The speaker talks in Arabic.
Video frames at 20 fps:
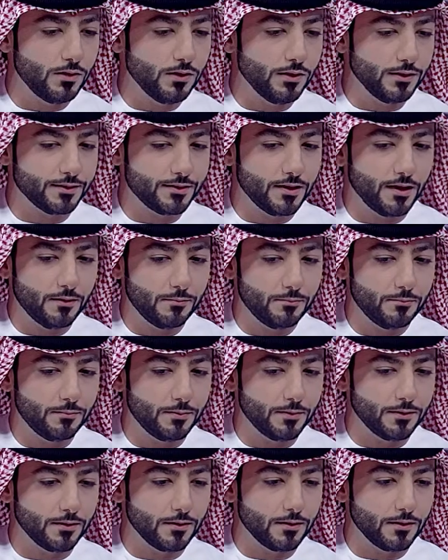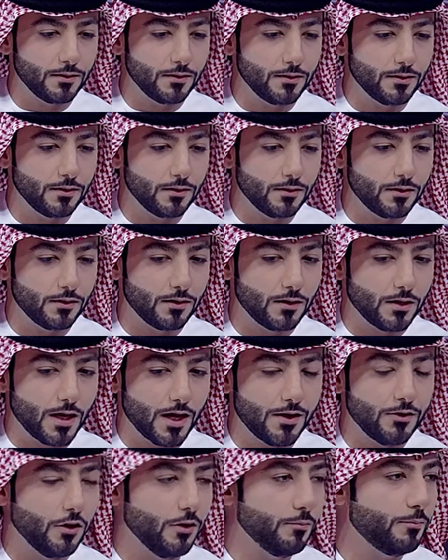الحساب
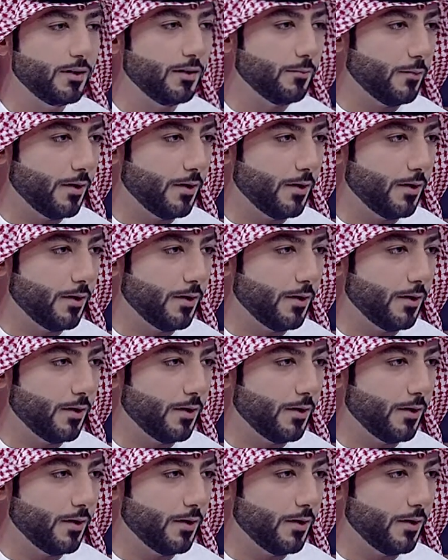انا احب اللي